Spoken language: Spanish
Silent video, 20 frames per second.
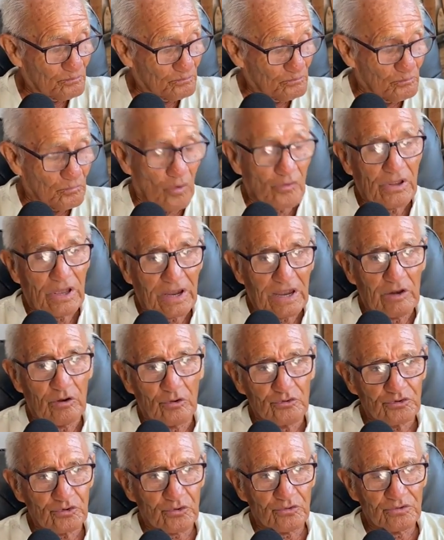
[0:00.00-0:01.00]
pues saqué el
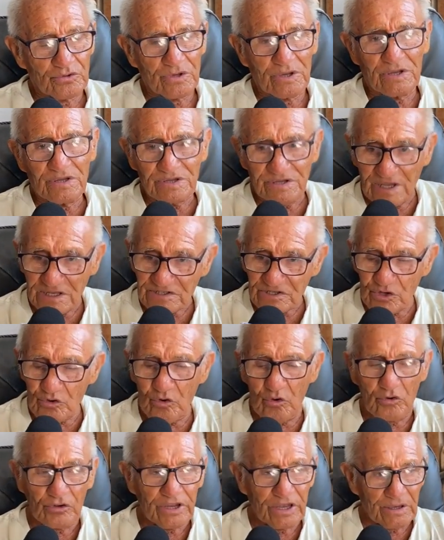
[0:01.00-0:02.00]
otro. Y el señor
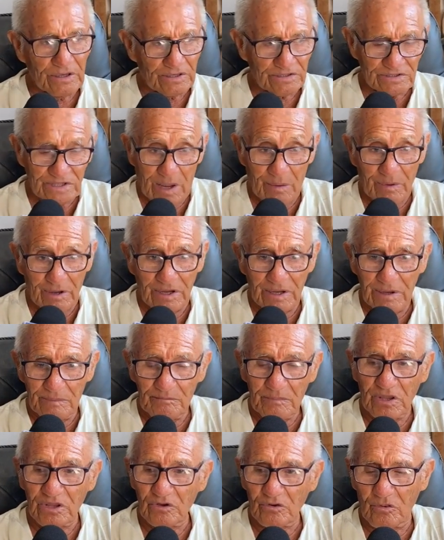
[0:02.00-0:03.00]
con quien estaba ahí
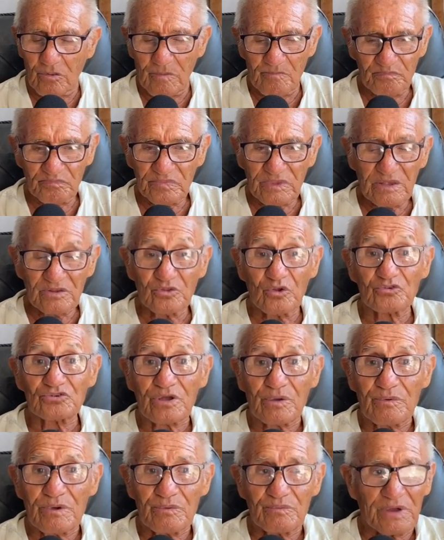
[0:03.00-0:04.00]
me dijo, no
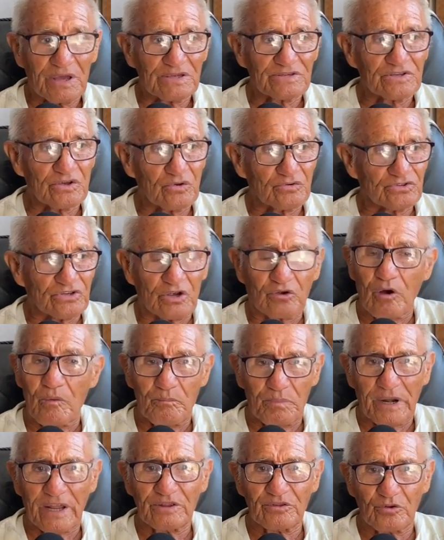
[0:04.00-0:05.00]
se ve bien, señor. Sí
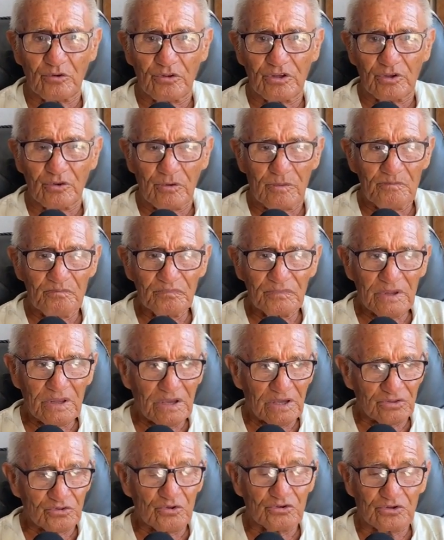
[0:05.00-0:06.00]
comprendo, le digo.
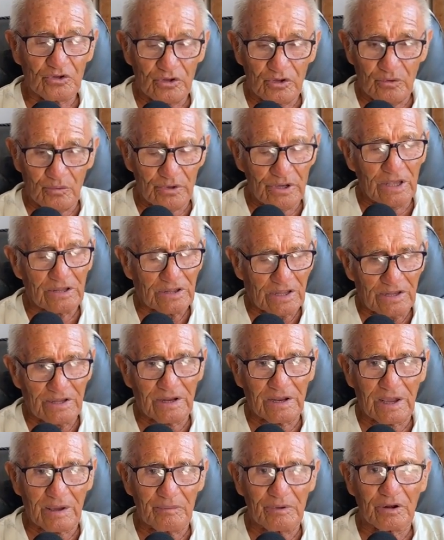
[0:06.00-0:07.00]
Entonces le digo, voy a
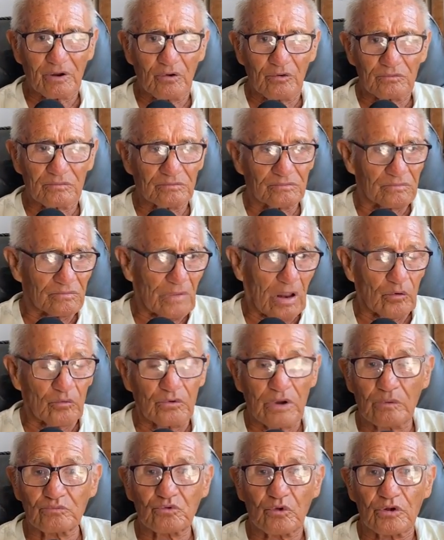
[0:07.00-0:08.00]
tener que ver con
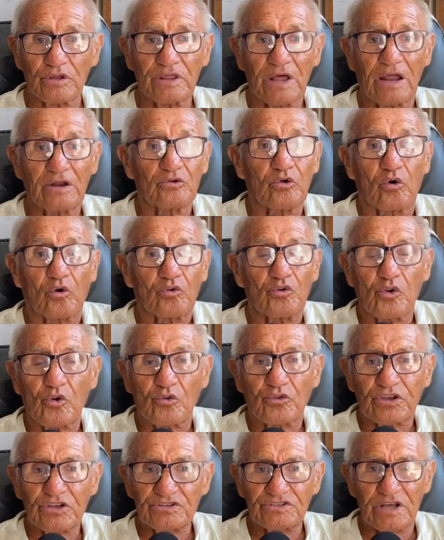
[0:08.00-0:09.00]
alguna autoridad, no conozco
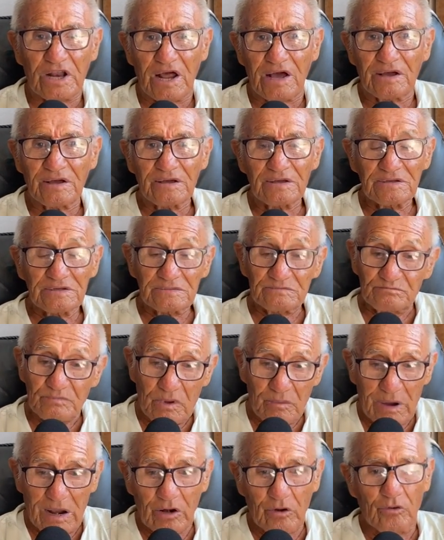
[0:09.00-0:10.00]
quién será. Me
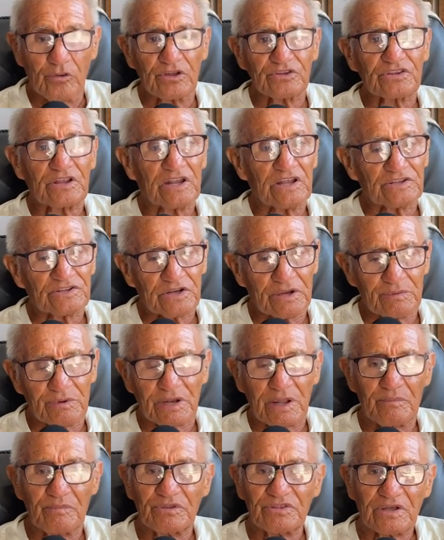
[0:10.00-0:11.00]
valgo de Teletre,
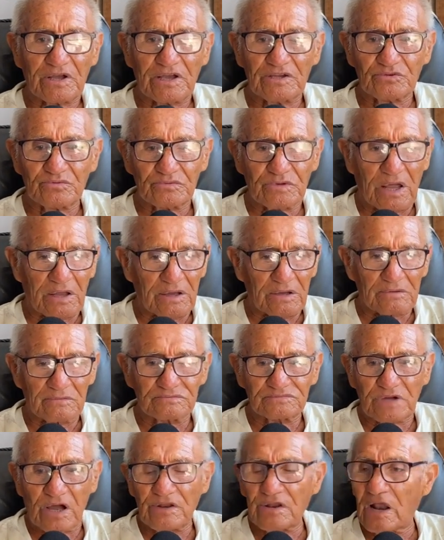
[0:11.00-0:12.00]
realmente que es un
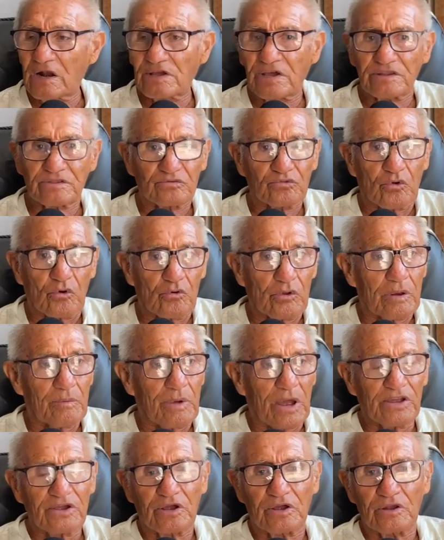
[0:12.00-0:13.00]
canal que todo el
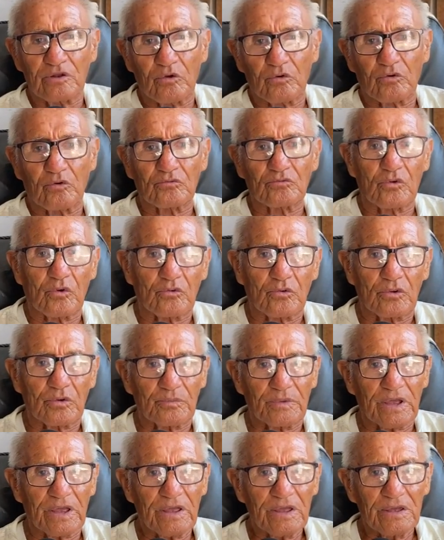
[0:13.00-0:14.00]
valle lo, lo
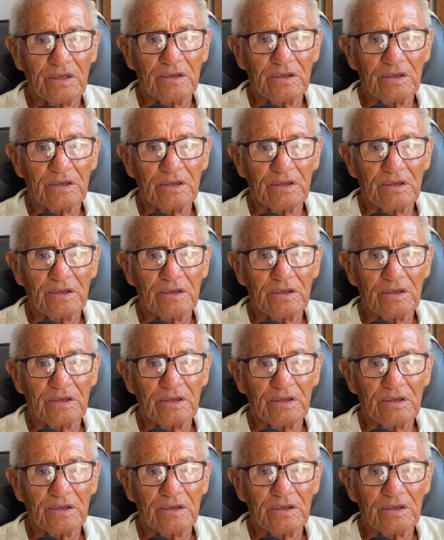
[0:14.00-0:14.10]
ve